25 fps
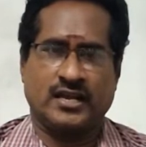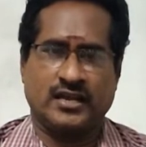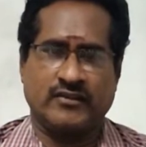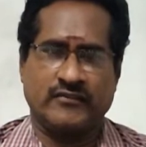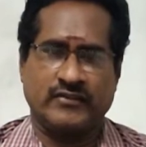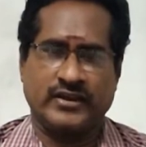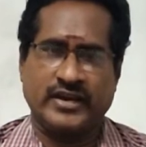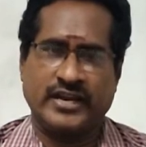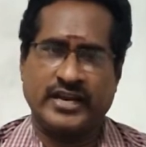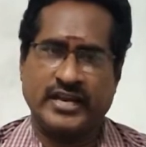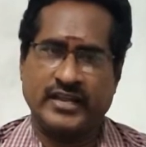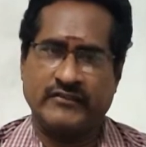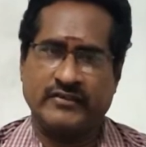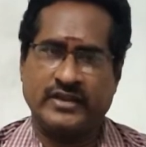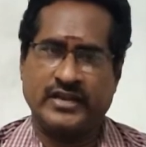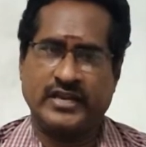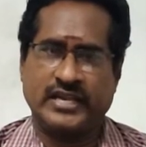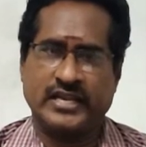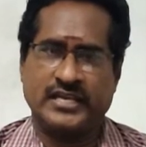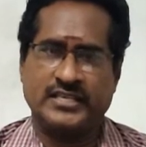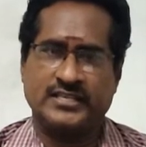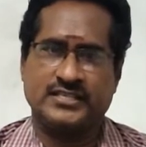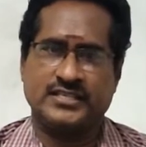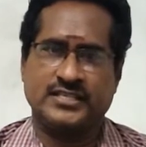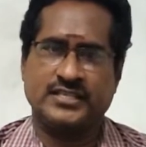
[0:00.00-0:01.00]
ஹெவி
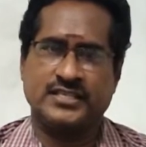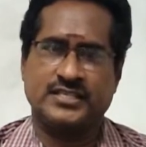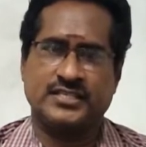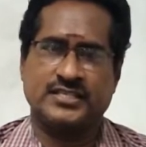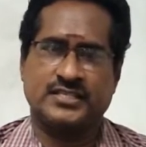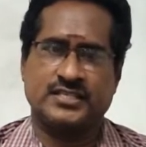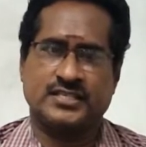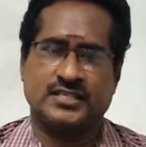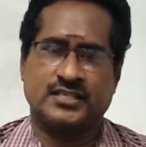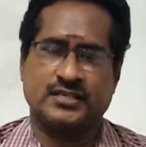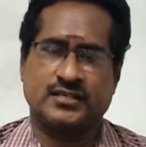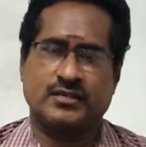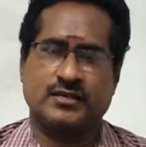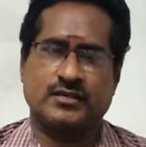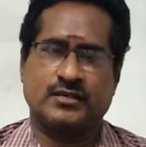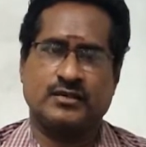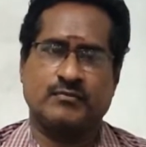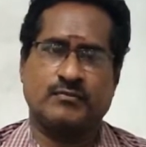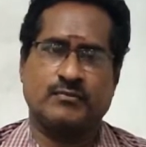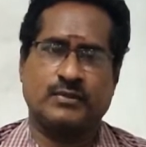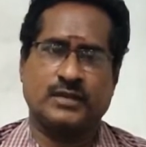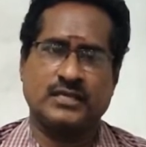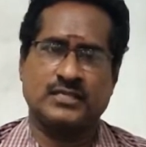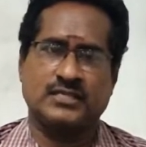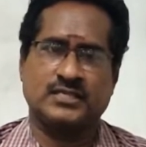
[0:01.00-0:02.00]
டிரைவிங் லைசன்ஸ்
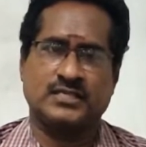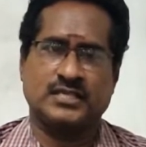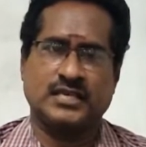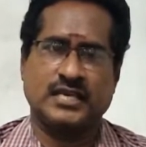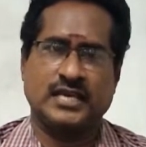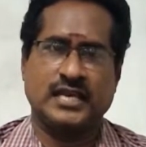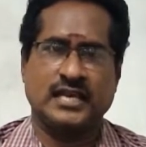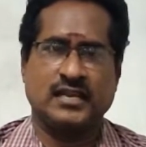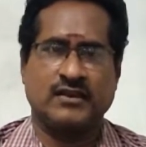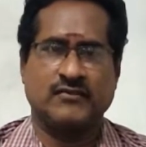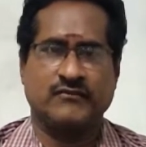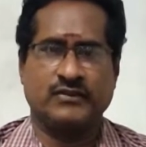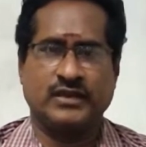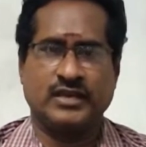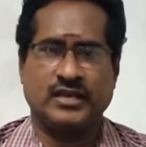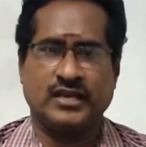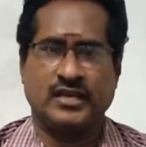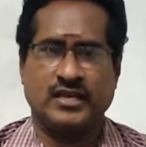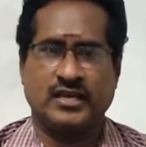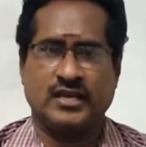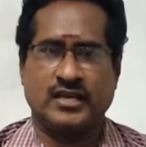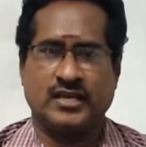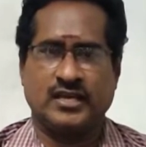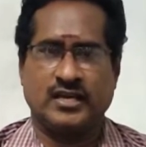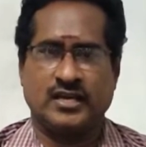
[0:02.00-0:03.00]
ப்ளஸ் எல்எம்பி
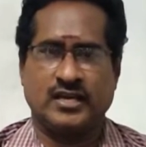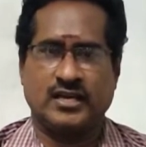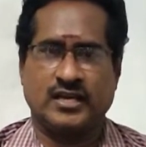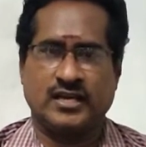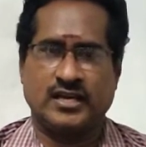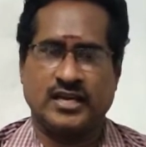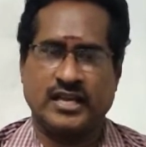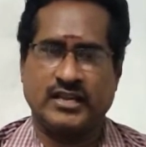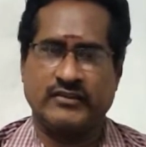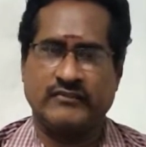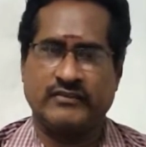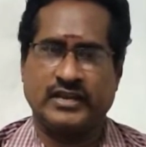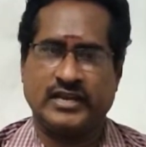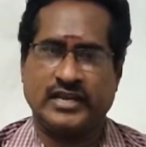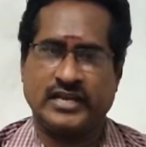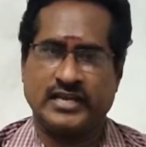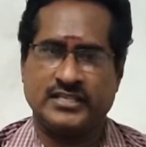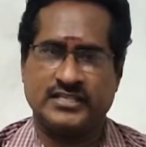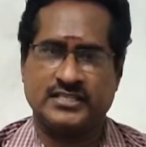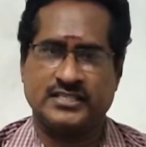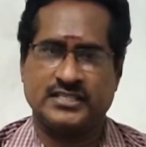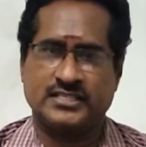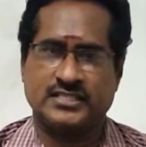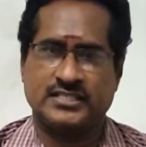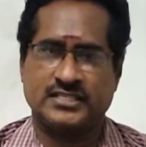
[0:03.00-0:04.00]
டிரைவிங்
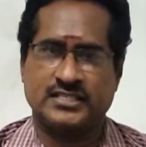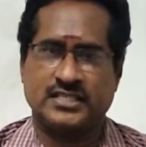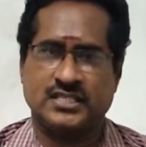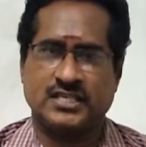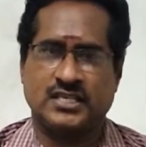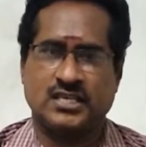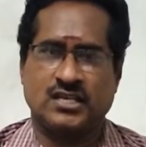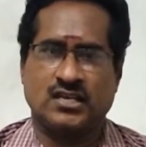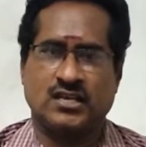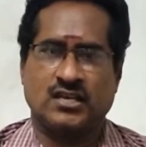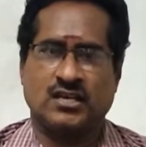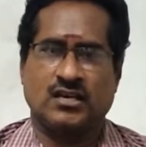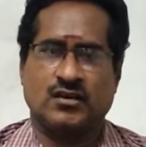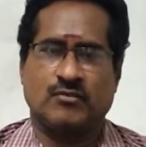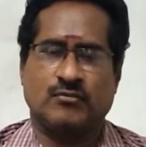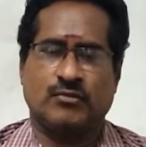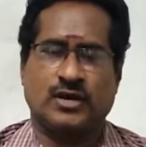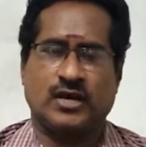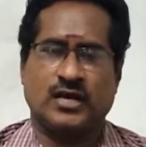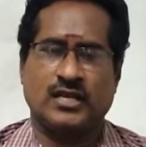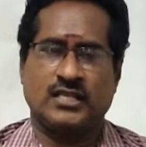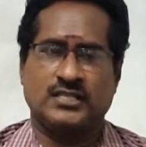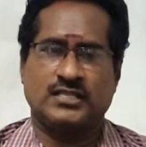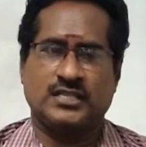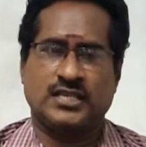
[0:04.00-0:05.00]
லைசன்ஸ்
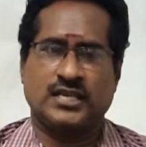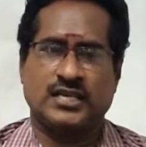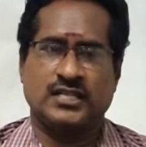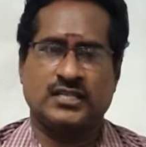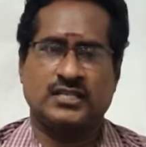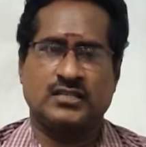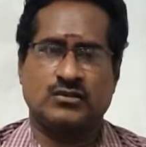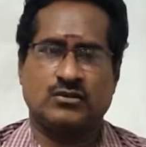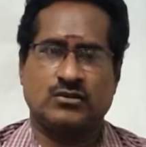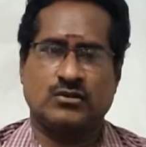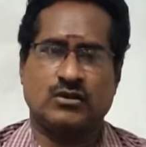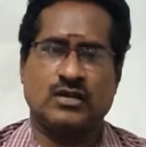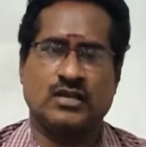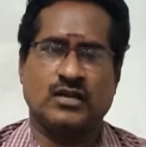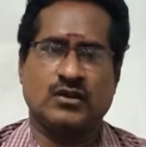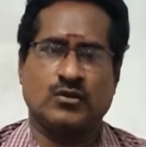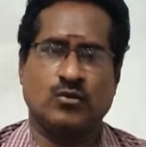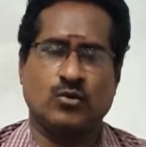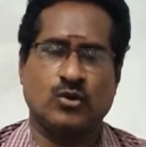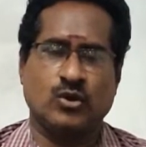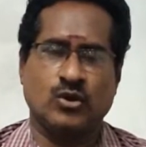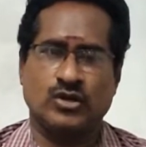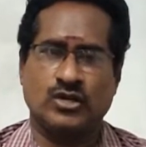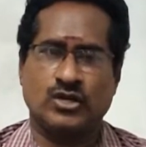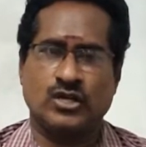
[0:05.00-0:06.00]
பாலிசி எடுத்துக்கொள்ள
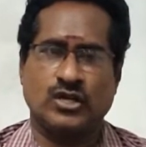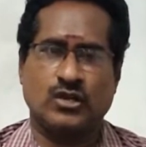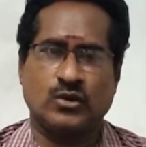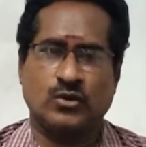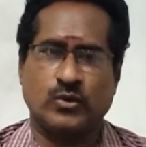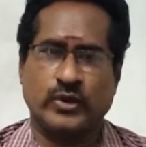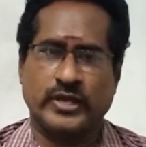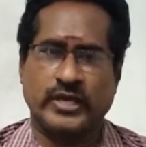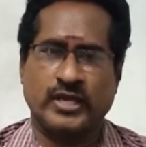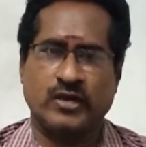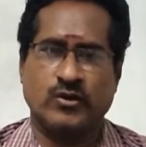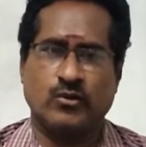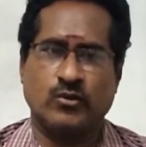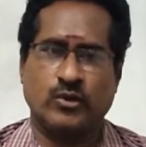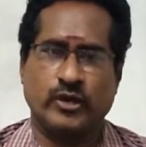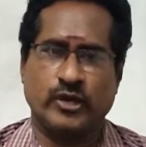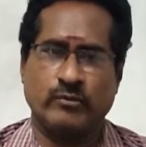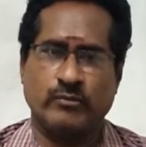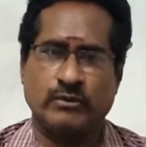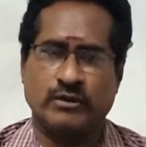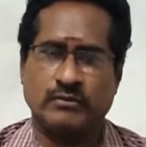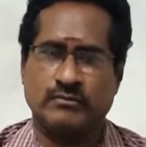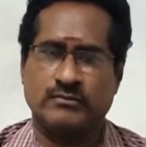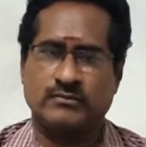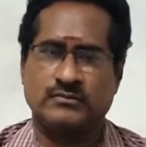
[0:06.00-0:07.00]
ஓட்டுநருடைய
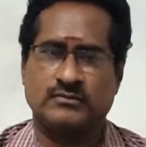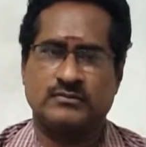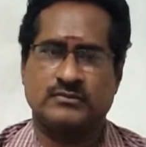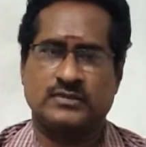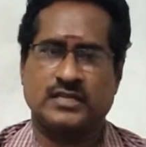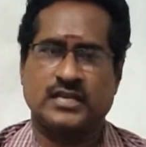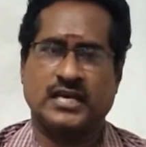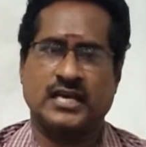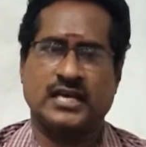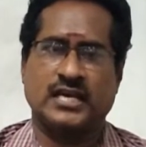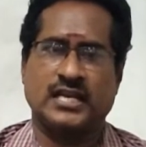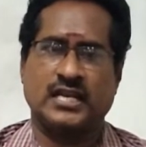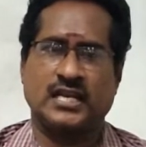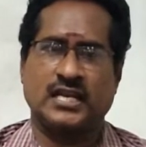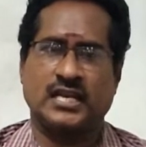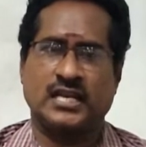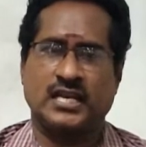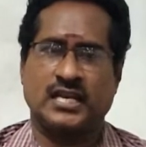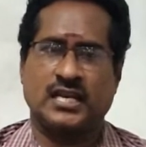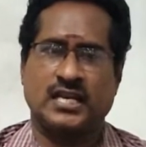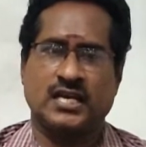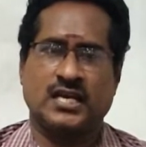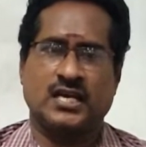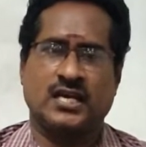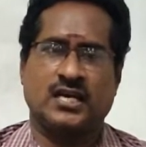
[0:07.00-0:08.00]
உரிமம் நகல்
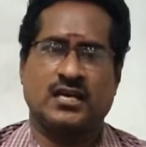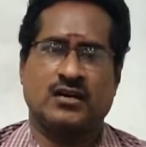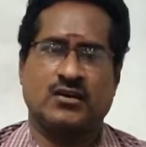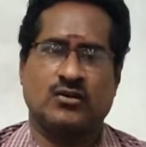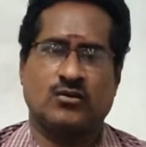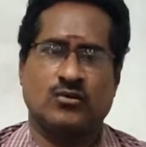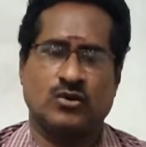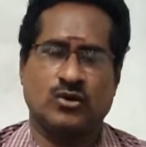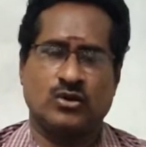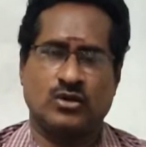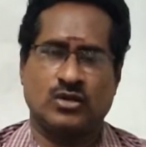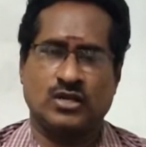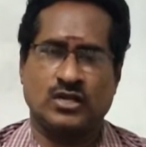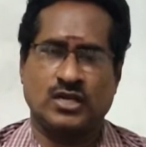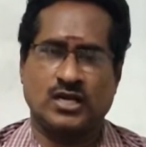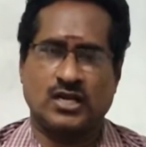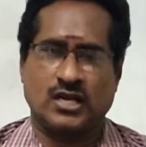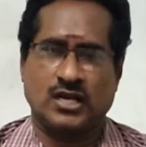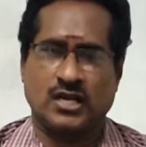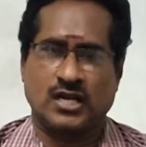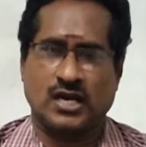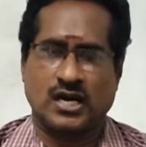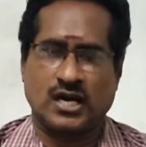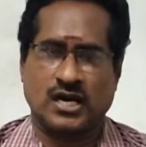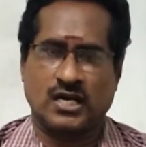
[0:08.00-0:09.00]

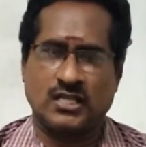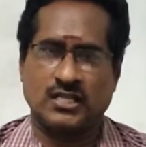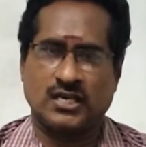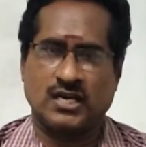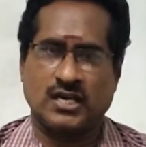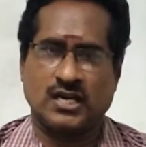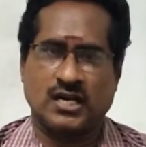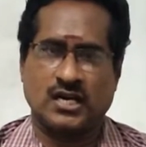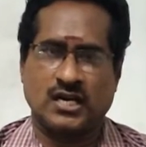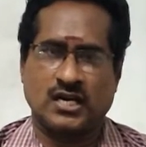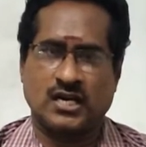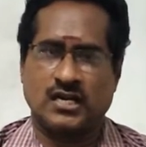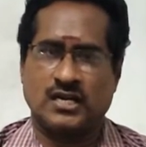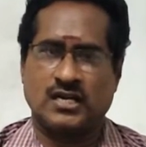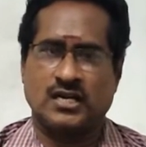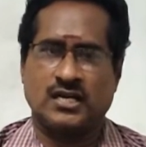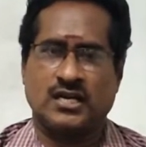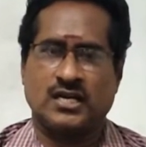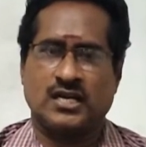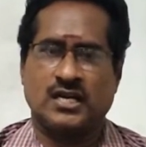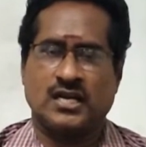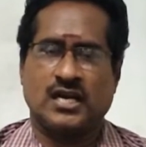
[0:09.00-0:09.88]
ஓட்டுநர் ஆதார் கார்டு